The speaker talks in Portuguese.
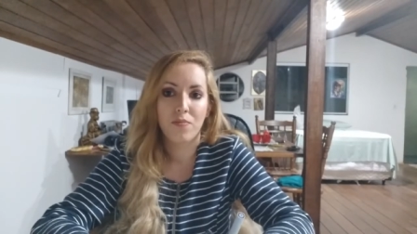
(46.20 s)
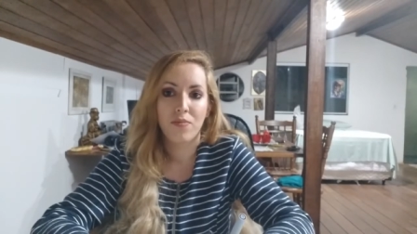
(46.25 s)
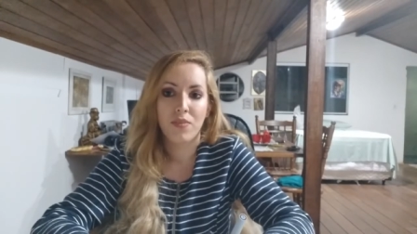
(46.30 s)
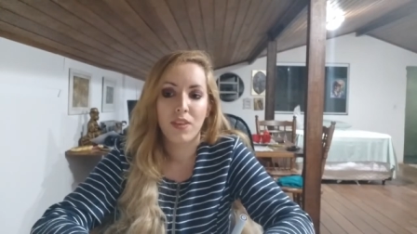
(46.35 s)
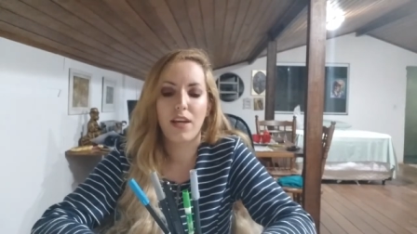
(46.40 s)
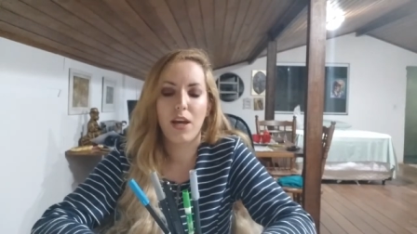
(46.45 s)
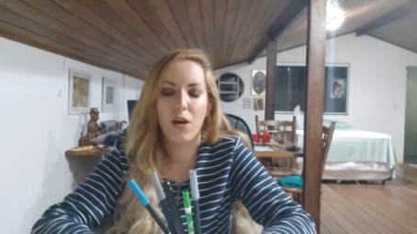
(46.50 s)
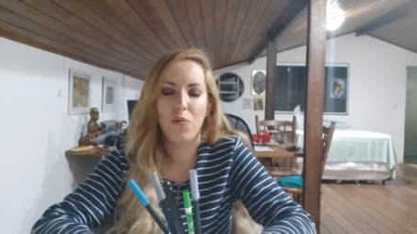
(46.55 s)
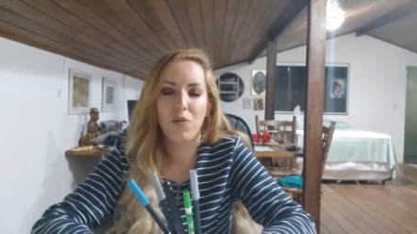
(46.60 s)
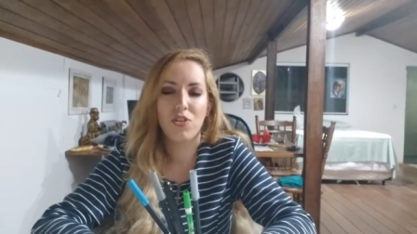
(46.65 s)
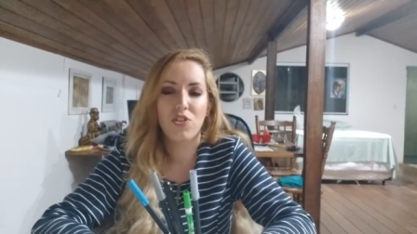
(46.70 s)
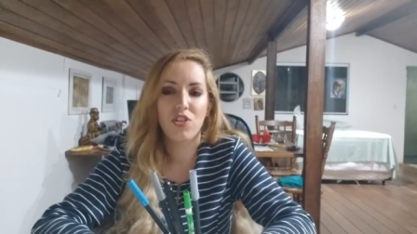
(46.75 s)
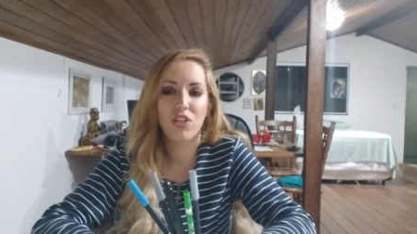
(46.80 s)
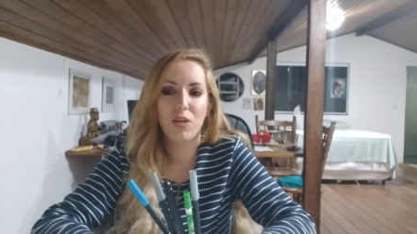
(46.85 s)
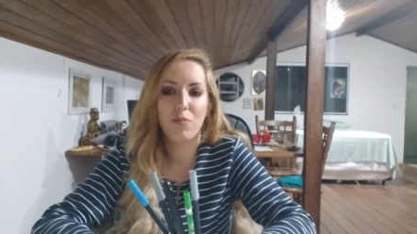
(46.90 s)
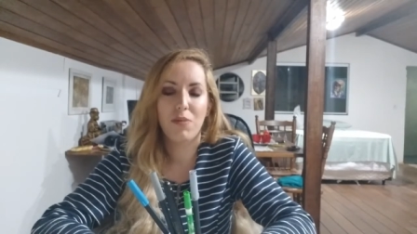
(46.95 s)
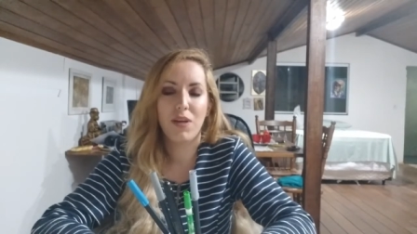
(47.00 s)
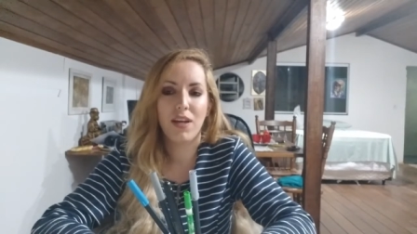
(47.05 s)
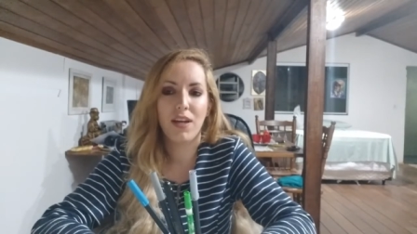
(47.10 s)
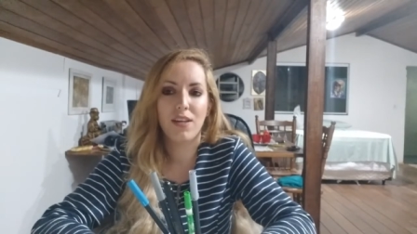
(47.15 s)
É uma dica
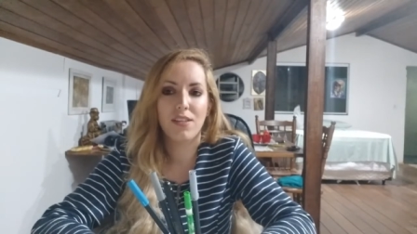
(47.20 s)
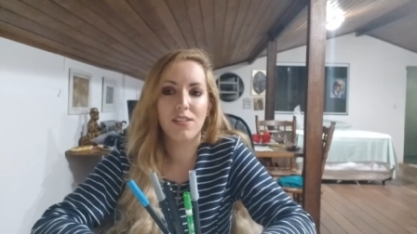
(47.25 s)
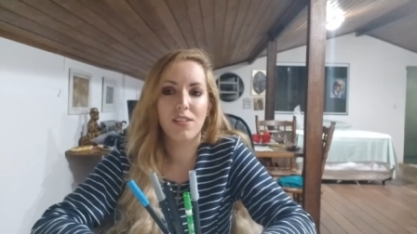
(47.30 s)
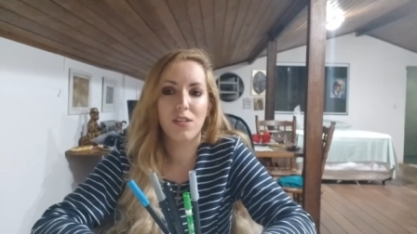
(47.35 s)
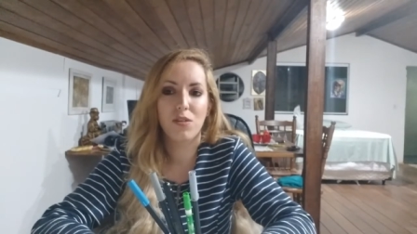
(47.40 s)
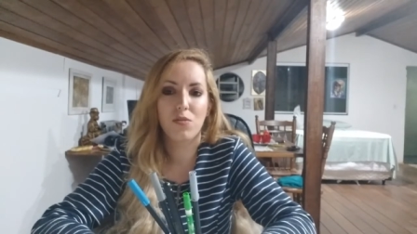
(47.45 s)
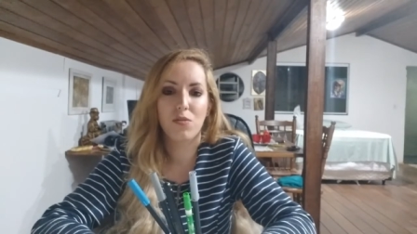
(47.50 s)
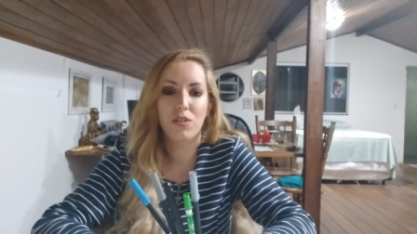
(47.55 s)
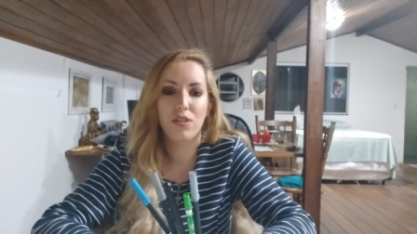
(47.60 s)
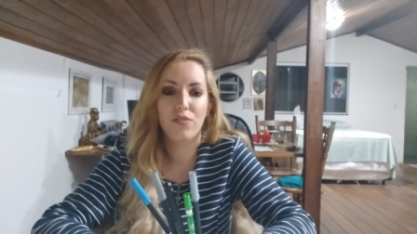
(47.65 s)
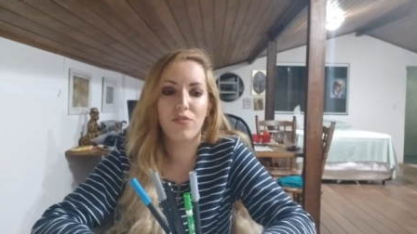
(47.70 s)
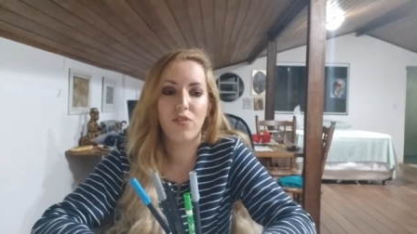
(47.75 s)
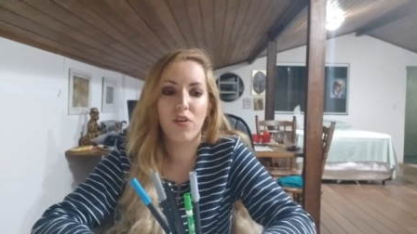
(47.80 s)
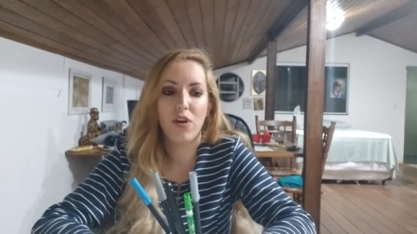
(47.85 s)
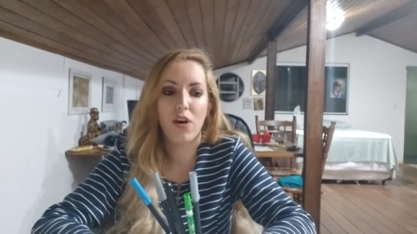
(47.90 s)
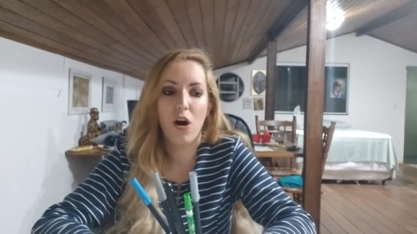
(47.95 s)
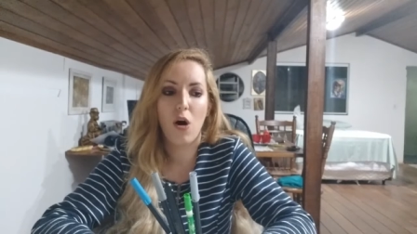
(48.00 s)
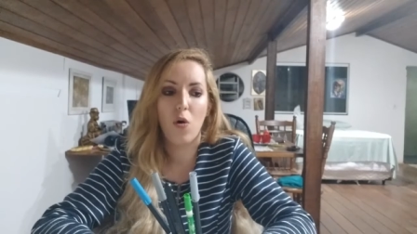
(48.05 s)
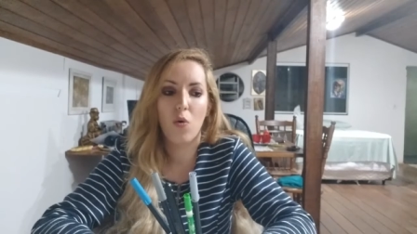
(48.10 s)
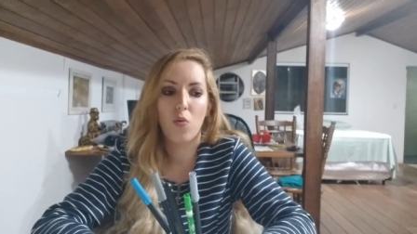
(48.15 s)
bem caseirona, foi
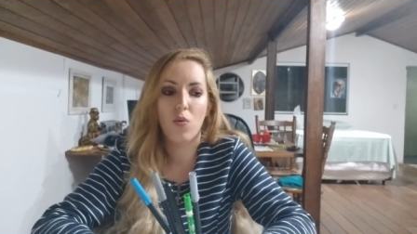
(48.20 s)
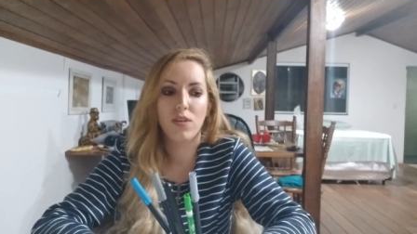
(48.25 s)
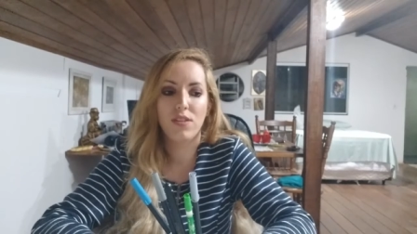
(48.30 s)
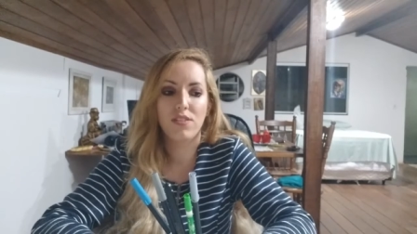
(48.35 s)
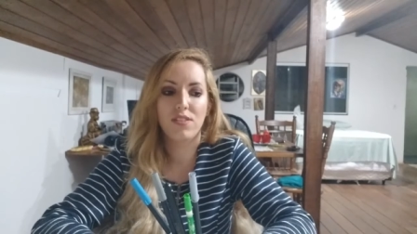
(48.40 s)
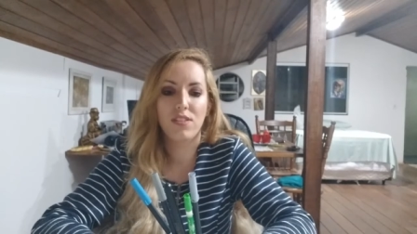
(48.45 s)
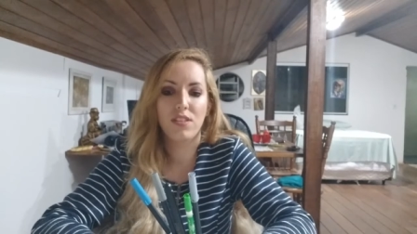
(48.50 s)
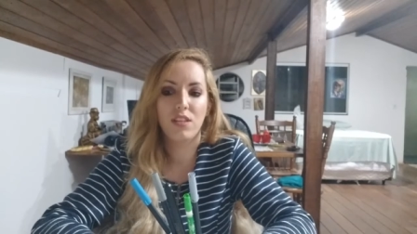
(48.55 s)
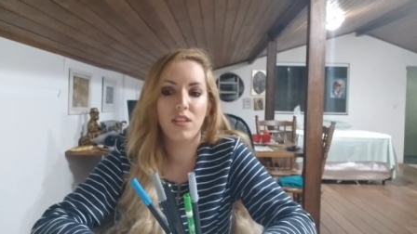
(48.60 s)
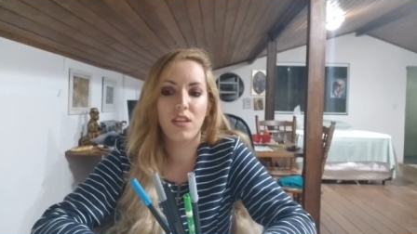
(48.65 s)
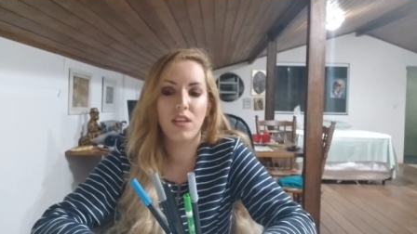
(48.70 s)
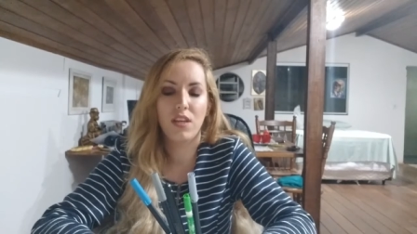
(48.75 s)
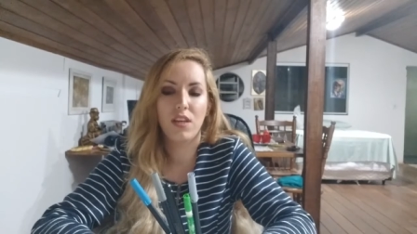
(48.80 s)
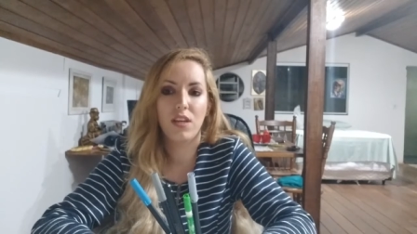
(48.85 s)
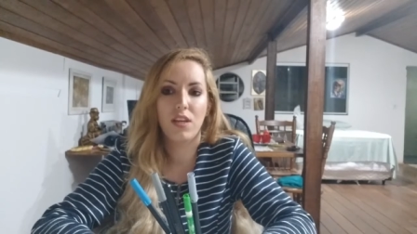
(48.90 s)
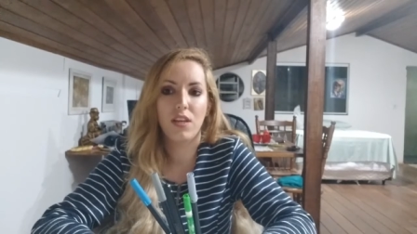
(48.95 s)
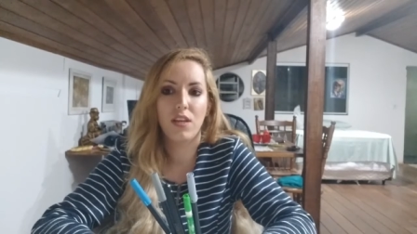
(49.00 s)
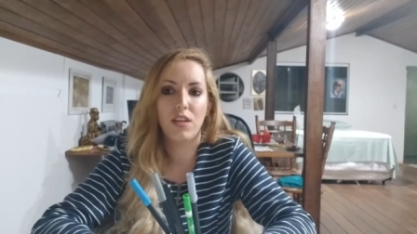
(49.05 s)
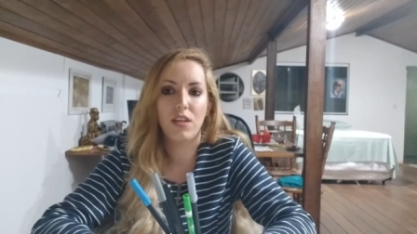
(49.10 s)
algo assim que,